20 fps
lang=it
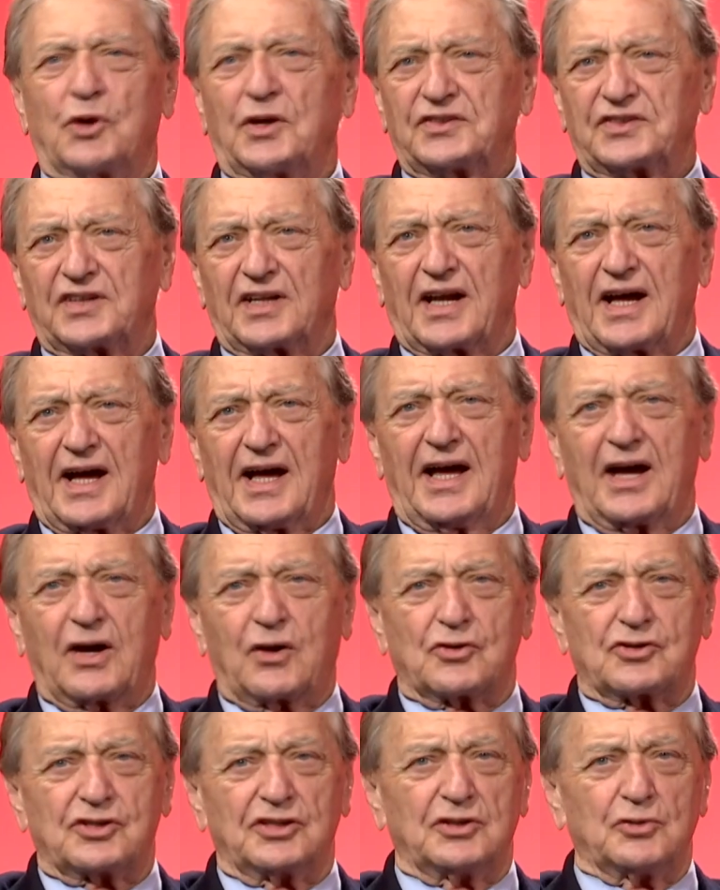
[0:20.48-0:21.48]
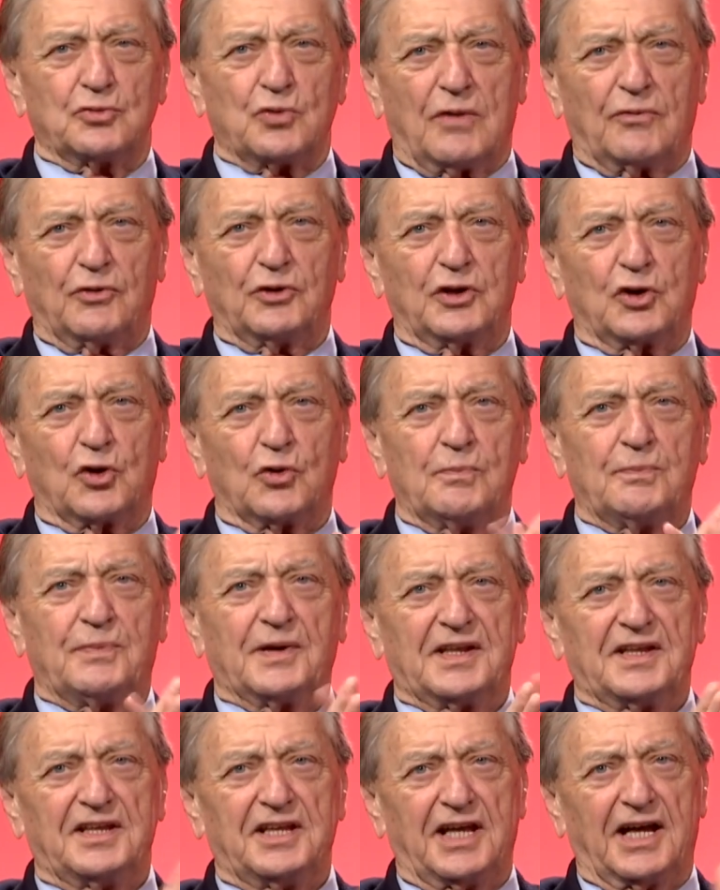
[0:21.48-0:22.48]
Buonasera, eccoci di nuovo in
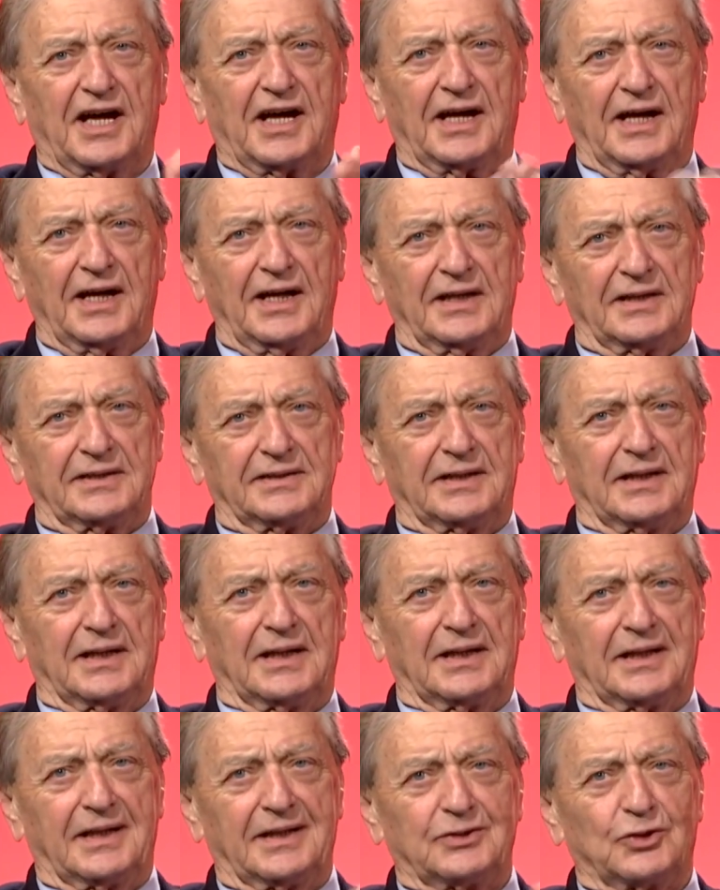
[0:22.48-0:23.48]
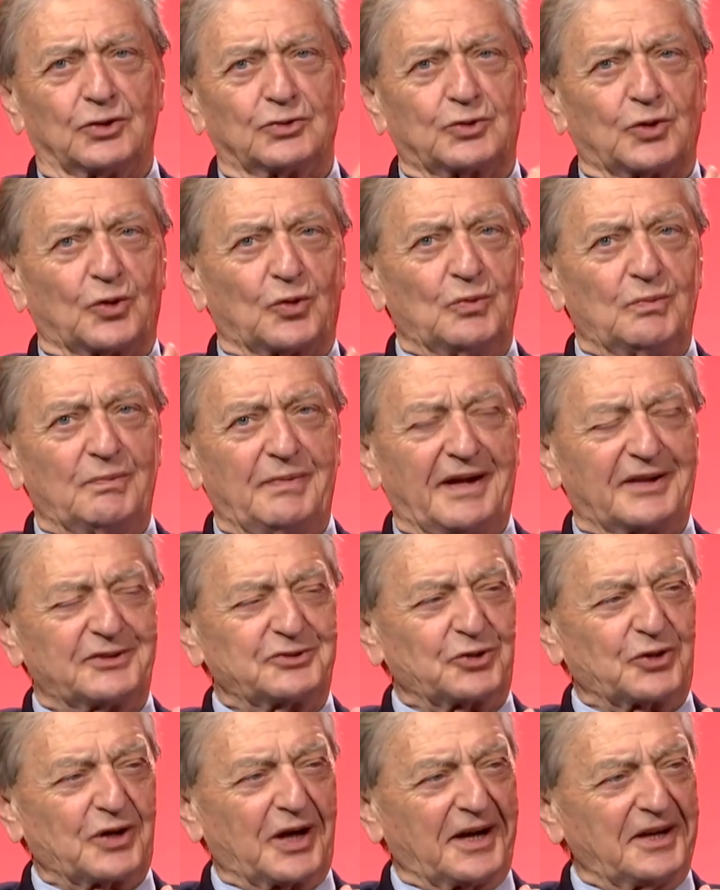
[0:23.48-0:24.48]
compagnia del dottor Umberto
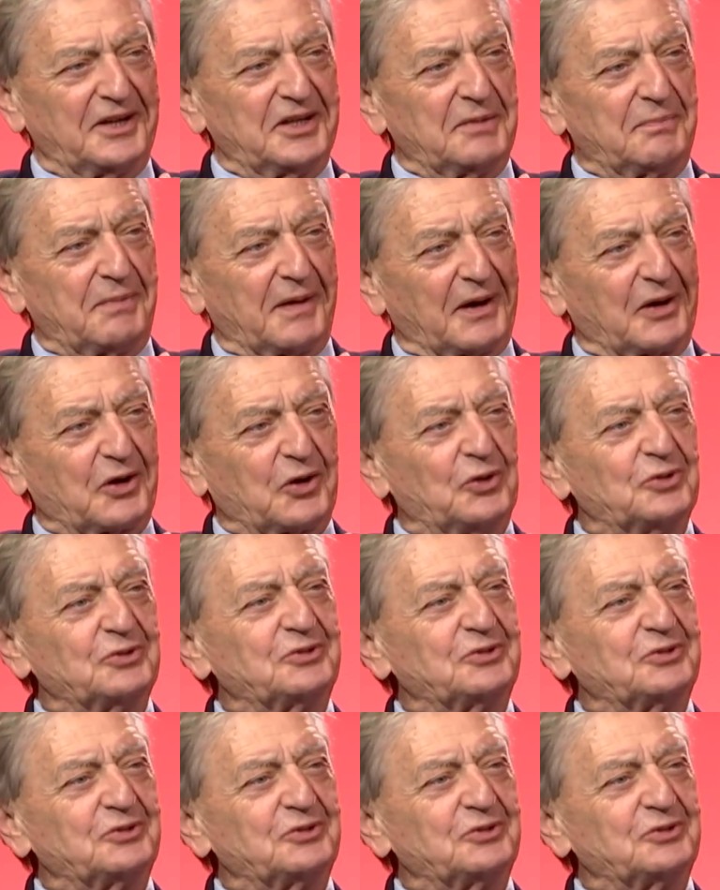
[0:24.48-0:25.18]
Carini per Buonasera.